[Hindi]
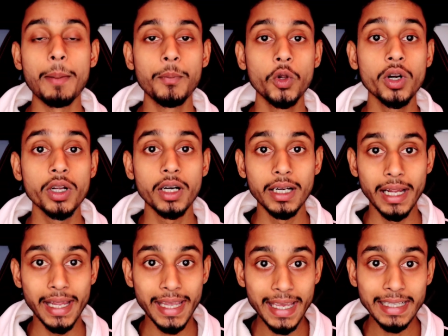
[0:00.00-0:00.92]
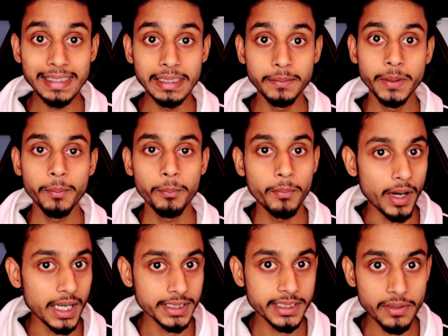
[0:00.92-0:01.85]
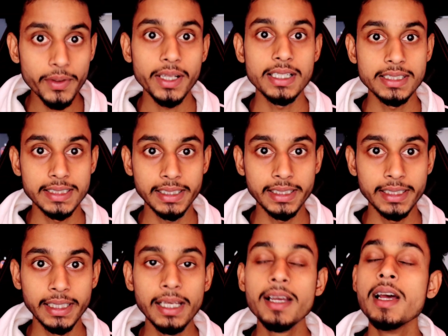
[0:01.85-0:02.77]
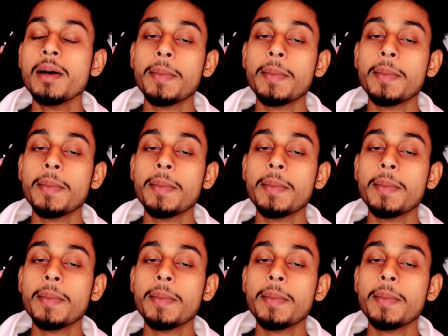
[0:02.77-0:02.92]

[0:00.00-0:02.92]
आप लोग एक दिन में पाँच रेफर कर सकते थे